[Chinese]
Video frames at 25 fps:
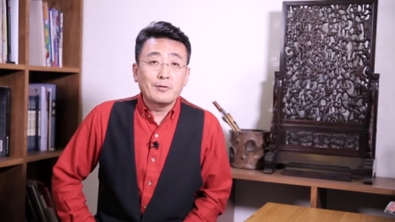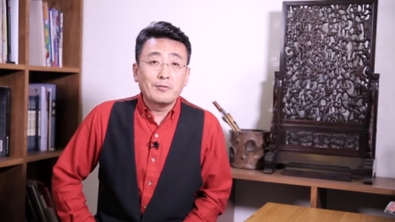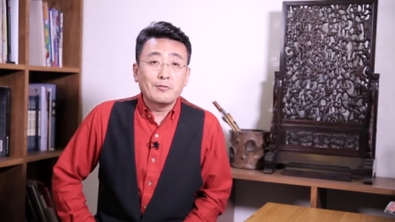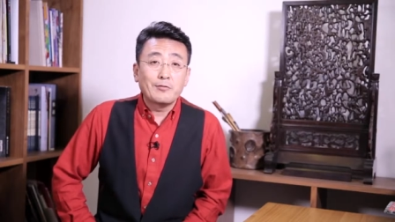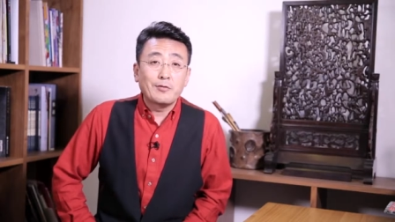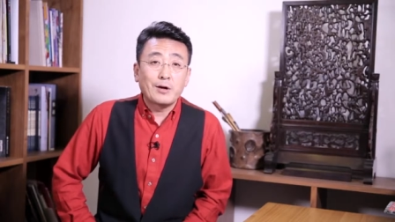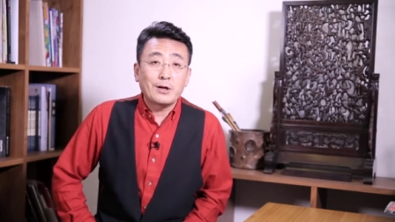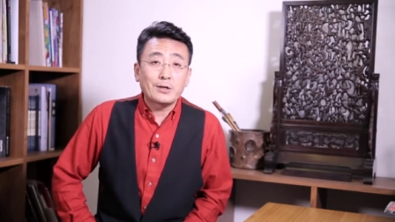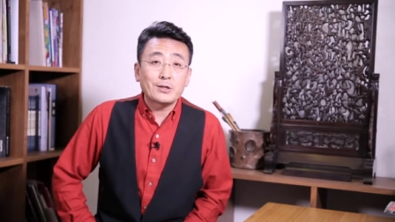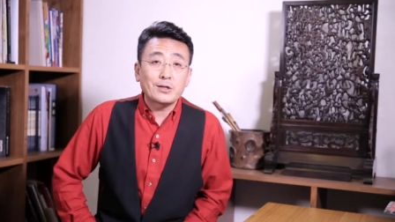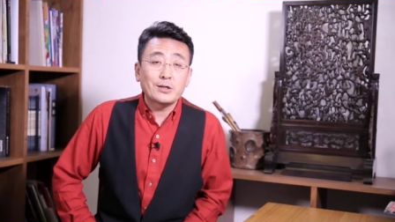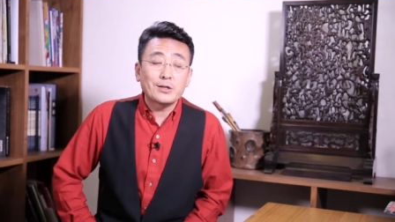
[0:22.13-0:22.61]

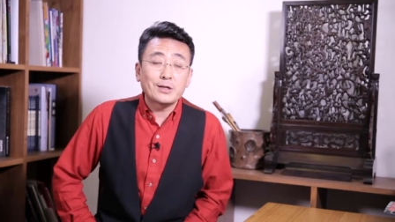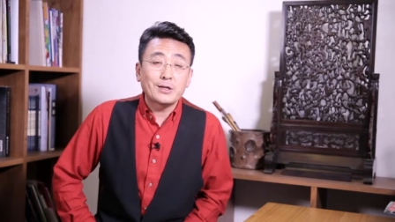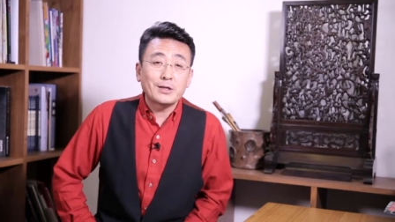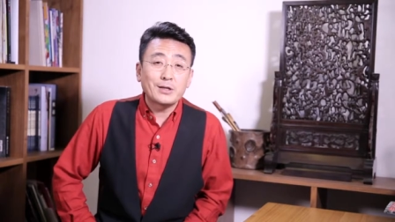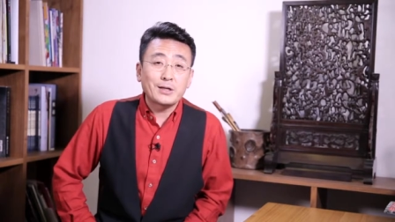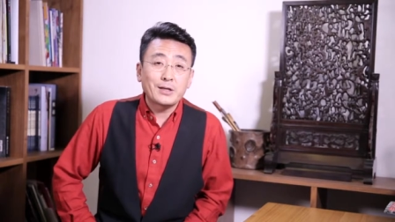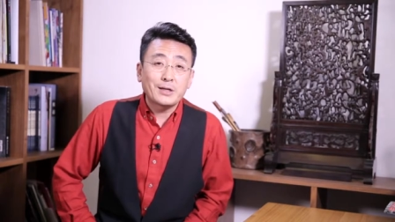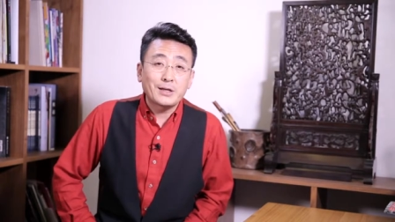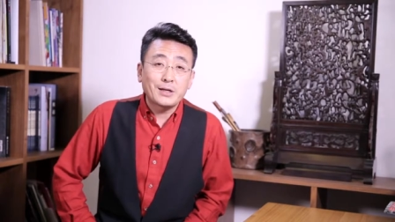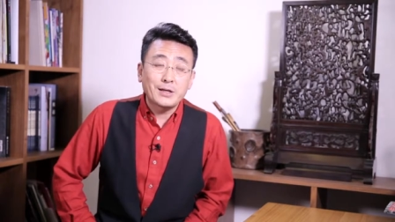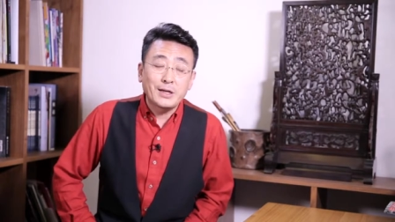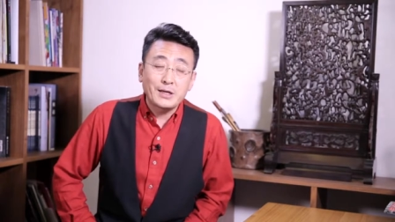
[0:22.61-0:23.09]
玩
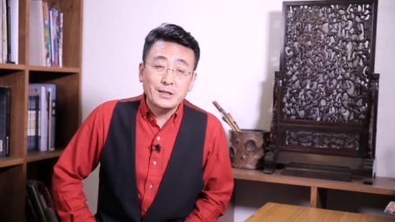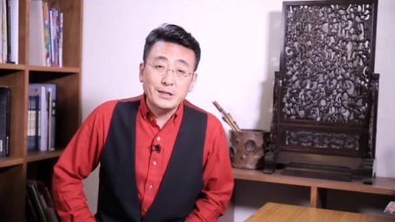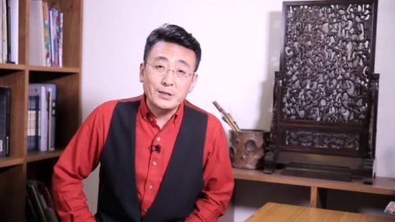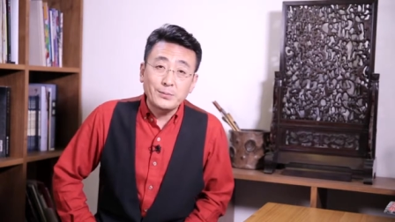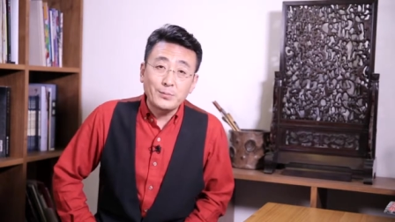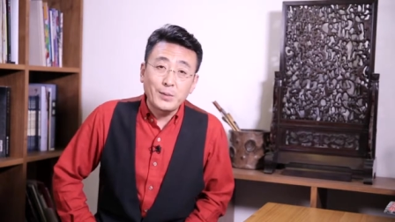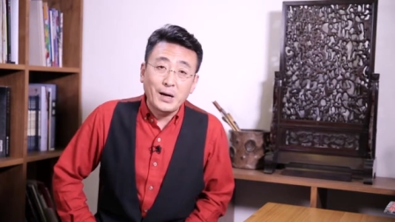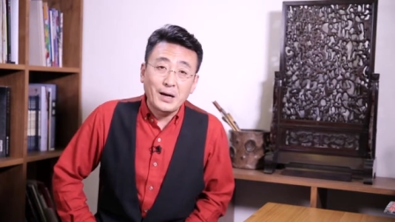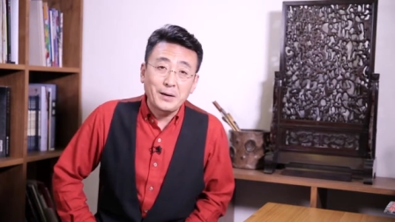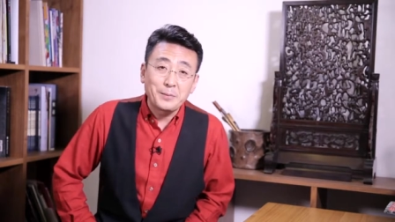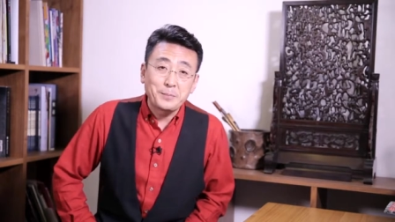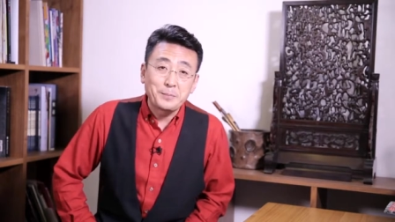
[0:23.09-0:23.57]
的开心
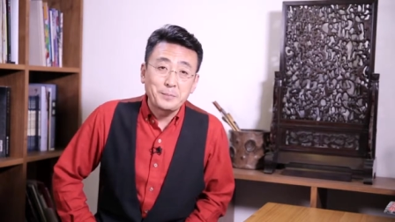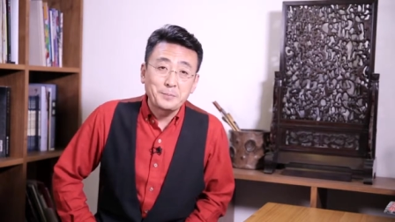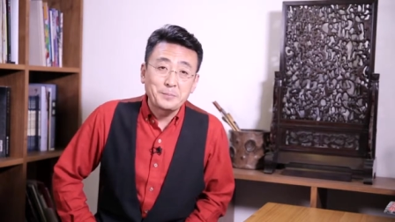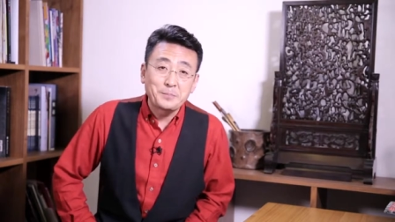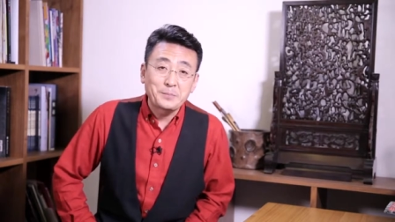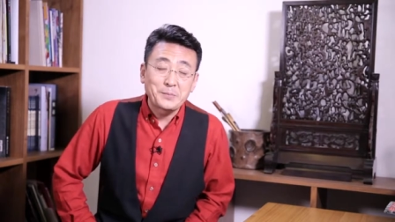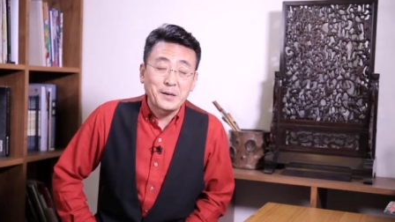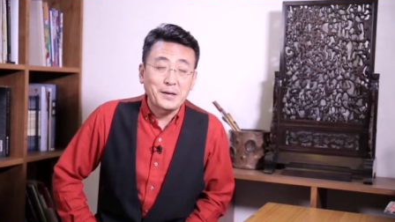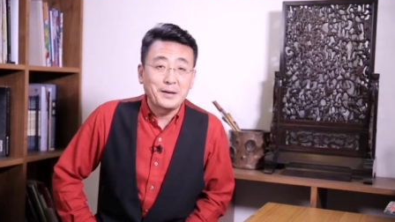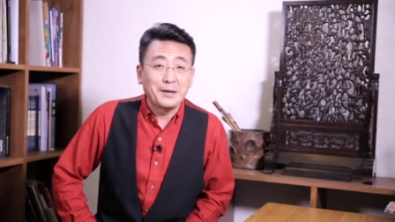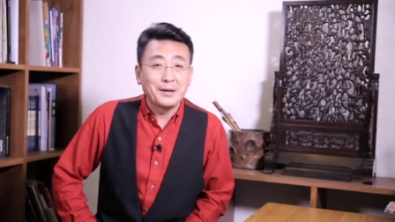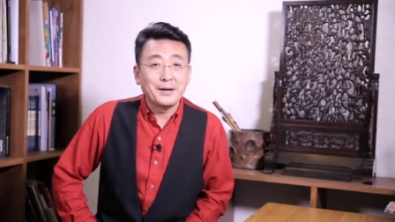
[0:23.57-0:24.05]
吧。
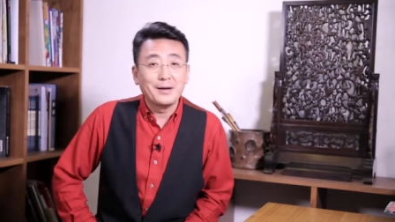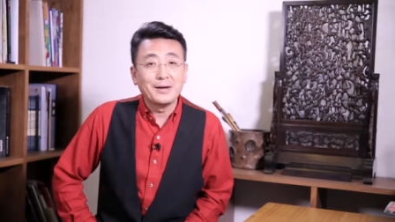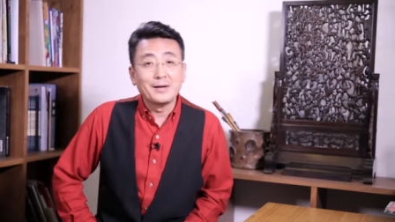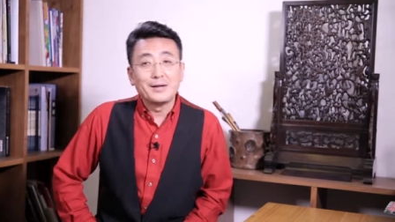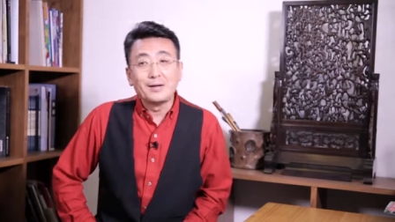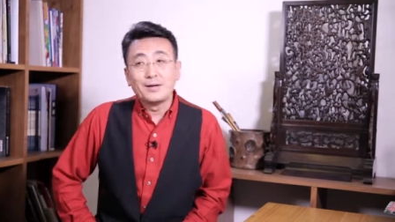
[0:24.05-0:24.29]
啊，